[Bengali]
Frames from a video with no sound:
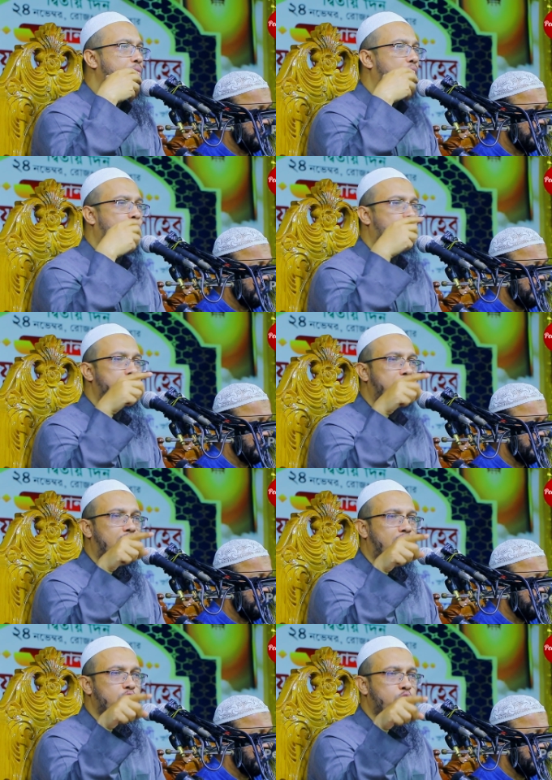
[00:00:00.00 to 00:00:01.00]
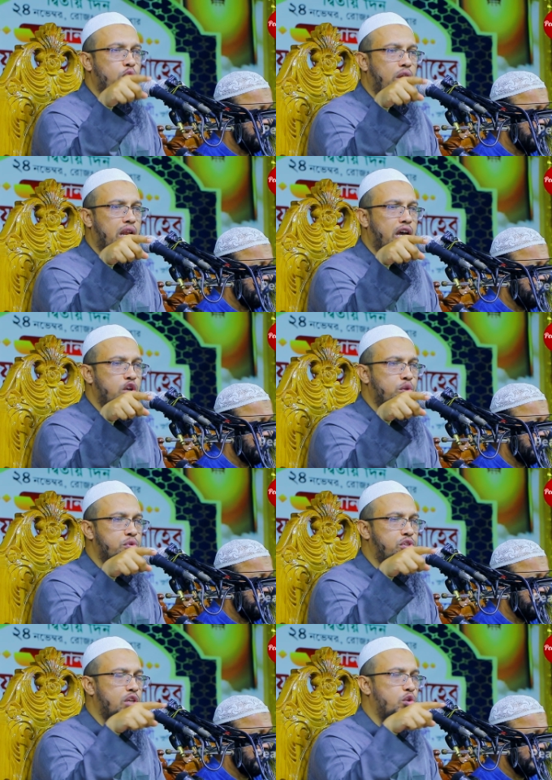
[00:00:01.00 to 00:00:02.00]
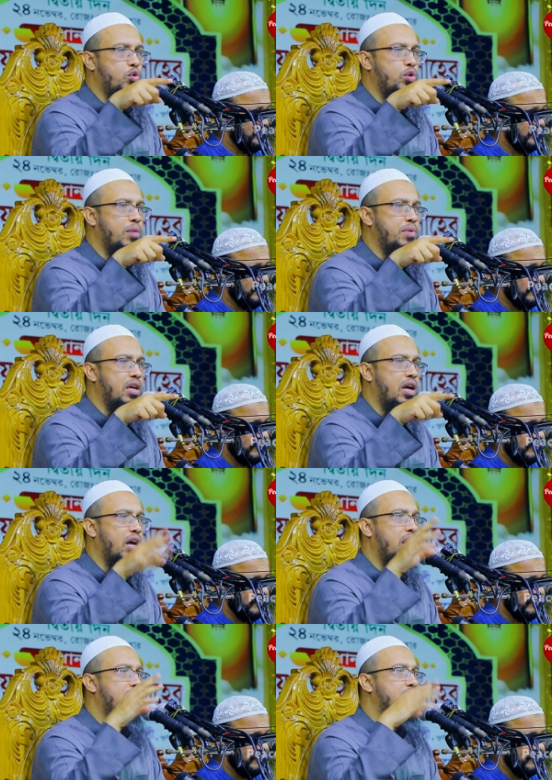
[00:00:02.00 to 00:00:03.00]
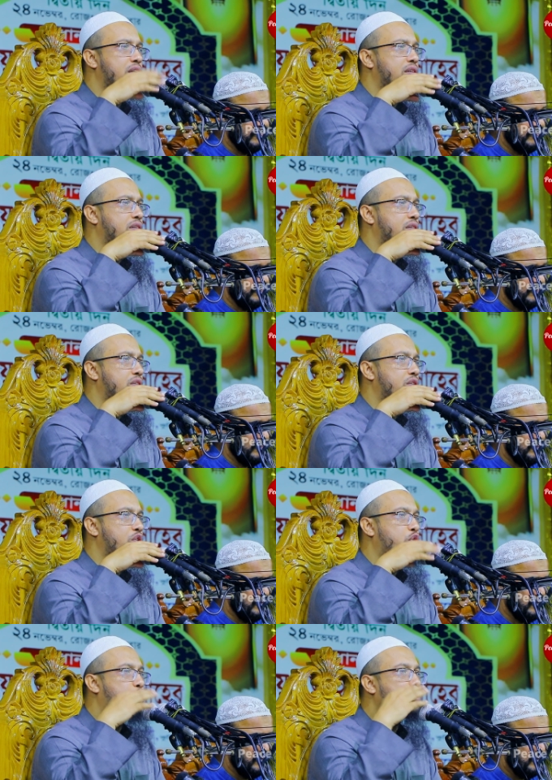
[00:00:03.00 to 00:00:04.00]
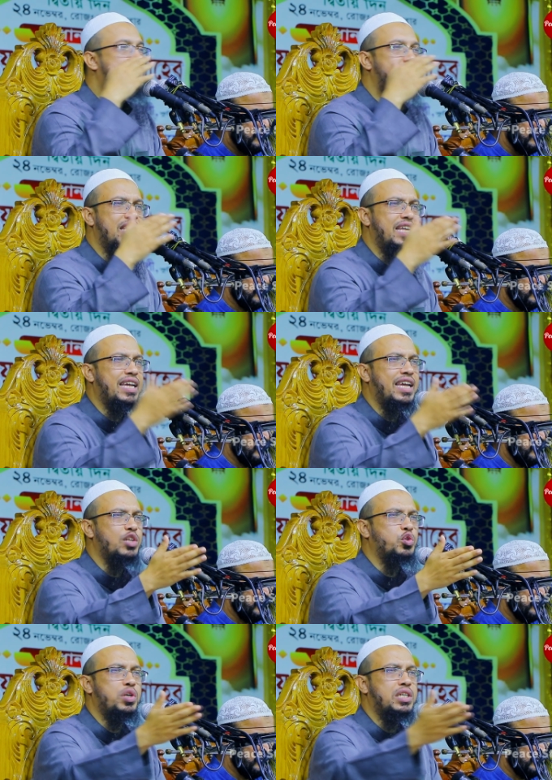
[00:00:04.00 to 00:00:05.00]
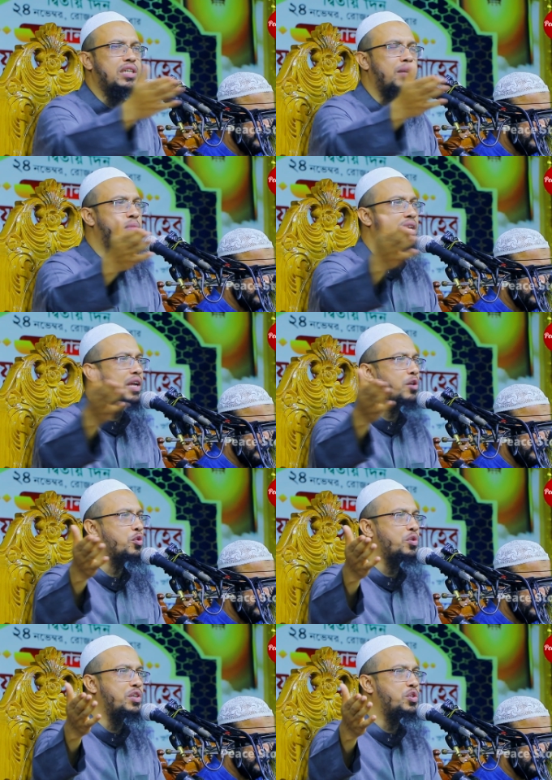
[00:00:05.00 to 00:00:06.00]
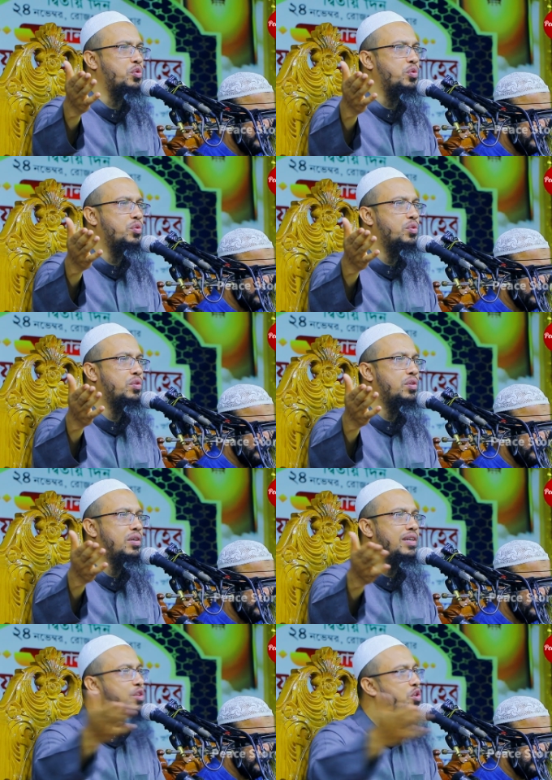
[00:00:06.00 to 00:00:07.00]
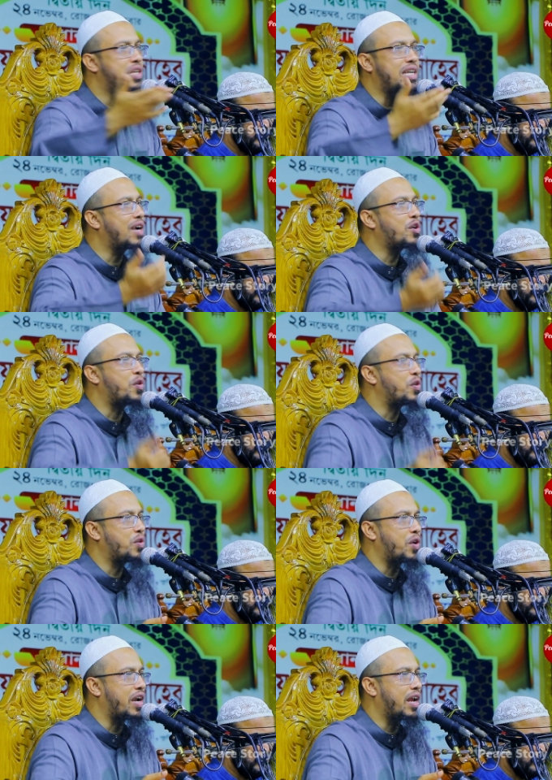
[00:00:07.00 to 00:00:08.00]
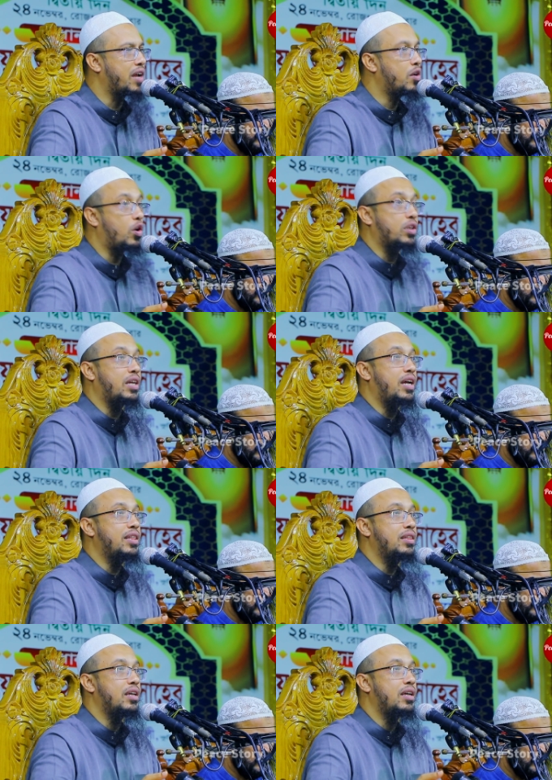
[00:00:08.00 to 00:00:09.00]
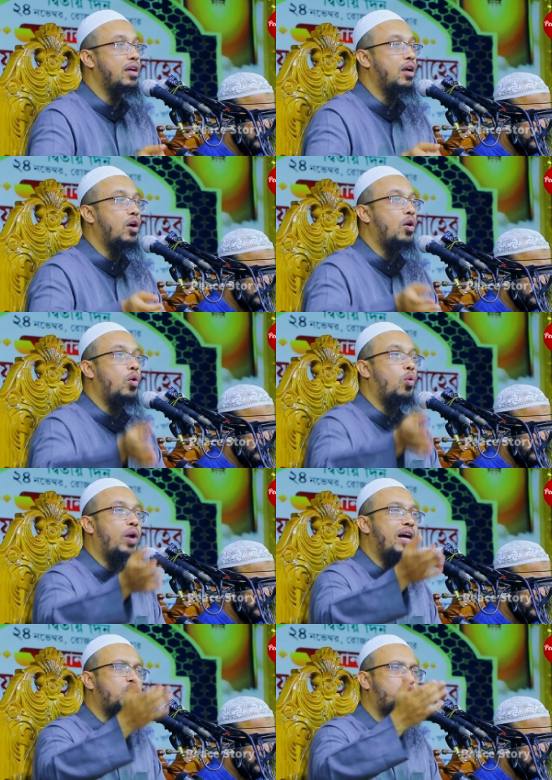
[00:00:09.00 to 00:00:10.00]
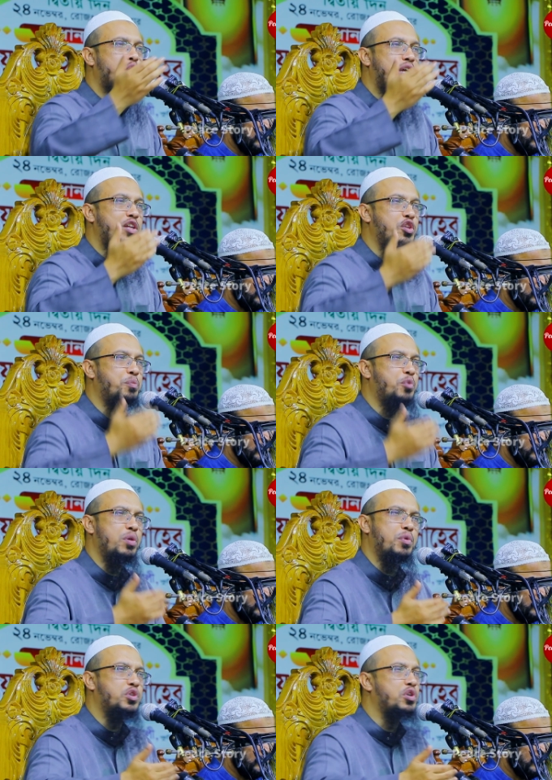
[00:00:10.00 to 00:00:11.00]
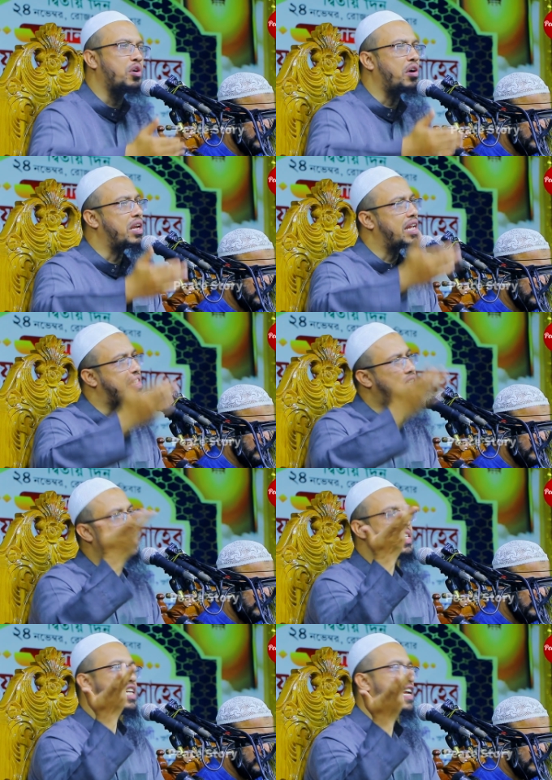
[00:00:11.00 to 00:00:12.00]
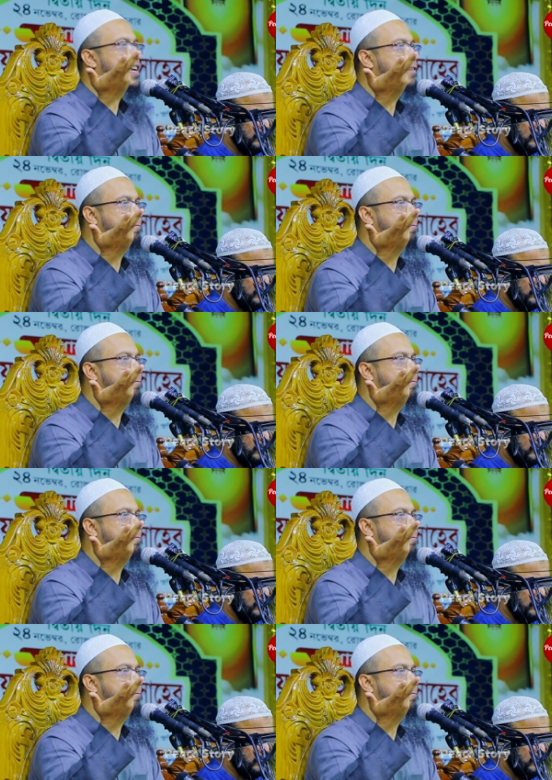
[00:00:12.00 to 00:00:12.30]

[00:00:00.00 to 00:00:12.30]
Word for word: ওয়ালাহম আয়নুল্লাহ বিহা চোখ দিয়া দেখে চোখের সামনে কত কিছু কিন্তু শিক্ষা গ্রহণ করে না অর্থাৎ ওয়াজ শুনে কিন্তু পরিবর্তন হয় না যেই সেই